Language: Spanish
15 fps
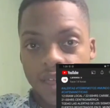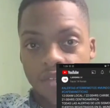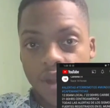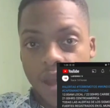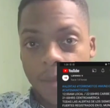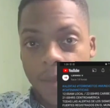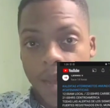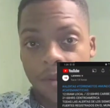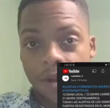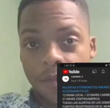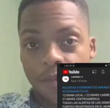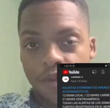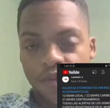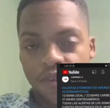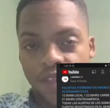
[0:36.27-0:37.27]
he dado la
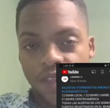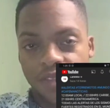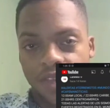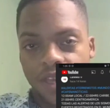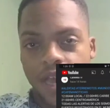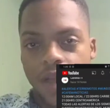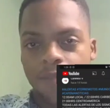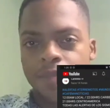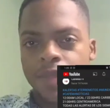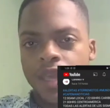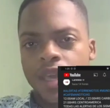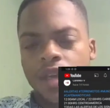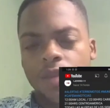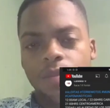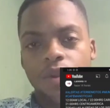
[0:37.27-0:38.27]
palabra profética,
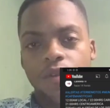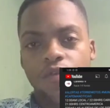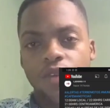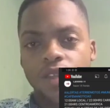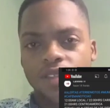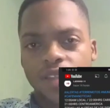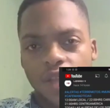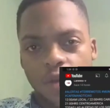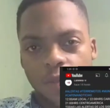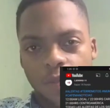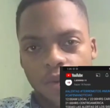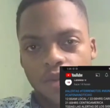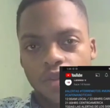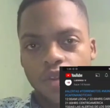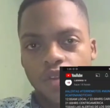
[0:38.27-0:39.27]
pero fui instado
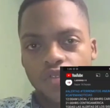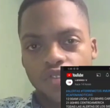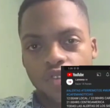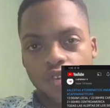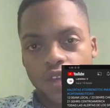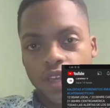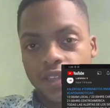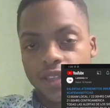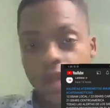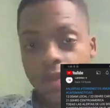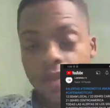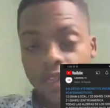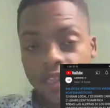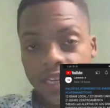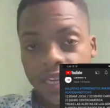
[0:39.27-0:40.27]
por Dios, hoy
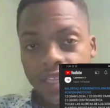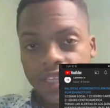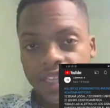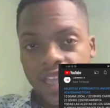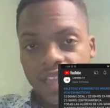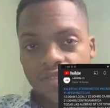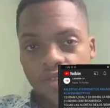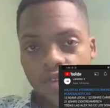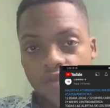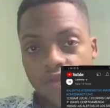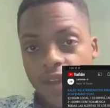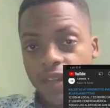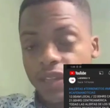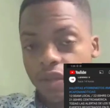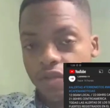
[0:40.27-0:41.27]
estamos a 30, solo
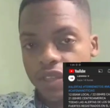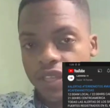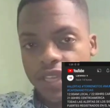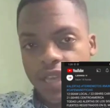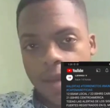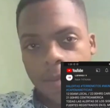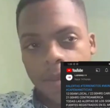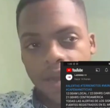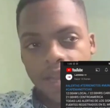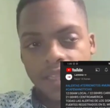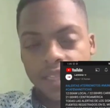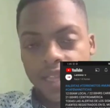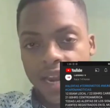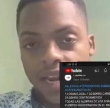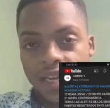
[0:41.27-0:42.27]
falta un día para
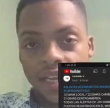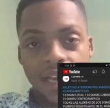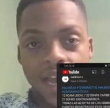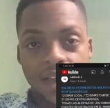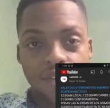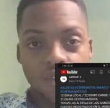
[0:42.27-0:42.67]
entrar en el